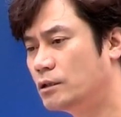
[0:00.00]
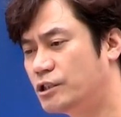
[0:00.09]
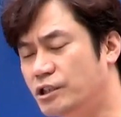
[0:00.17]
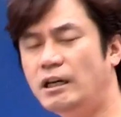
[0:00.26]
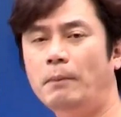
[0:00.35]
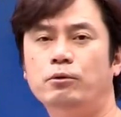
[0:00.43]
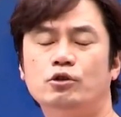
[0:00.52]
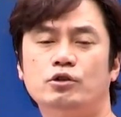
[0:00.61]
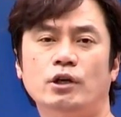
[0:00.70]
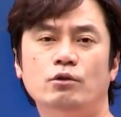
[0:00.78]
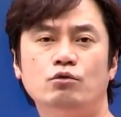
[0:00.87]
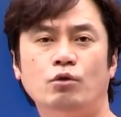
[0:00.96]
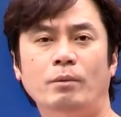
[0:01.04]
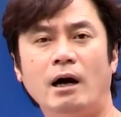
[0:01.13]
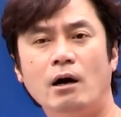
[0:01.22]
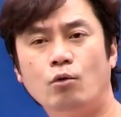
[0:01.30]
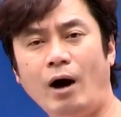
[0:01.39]
증남포 조차 요구도
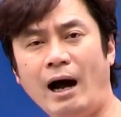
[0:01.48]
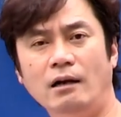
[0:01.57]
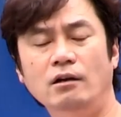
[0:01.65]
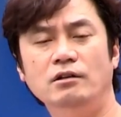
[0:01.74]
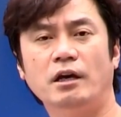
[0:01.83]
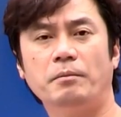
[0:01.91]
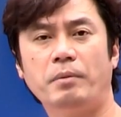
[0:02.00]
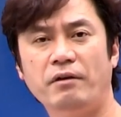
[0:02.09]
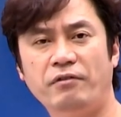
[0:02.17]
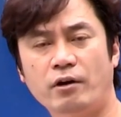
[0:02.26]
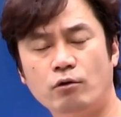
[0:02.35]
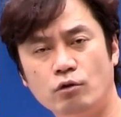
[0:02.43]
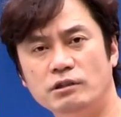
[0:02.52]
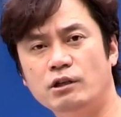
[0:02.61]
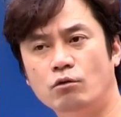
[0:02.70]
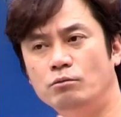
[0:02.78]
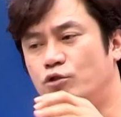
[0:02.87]
막았고 한러은행 폐쇄했고
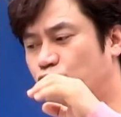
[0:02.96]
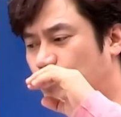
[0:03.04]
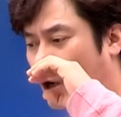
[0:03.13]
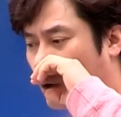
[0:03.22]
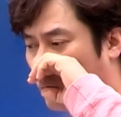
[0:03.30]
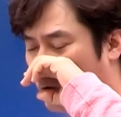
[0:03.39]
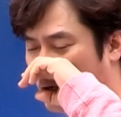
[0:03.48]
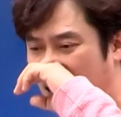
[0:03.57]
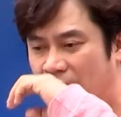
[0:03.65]
러시아 고문 축출하고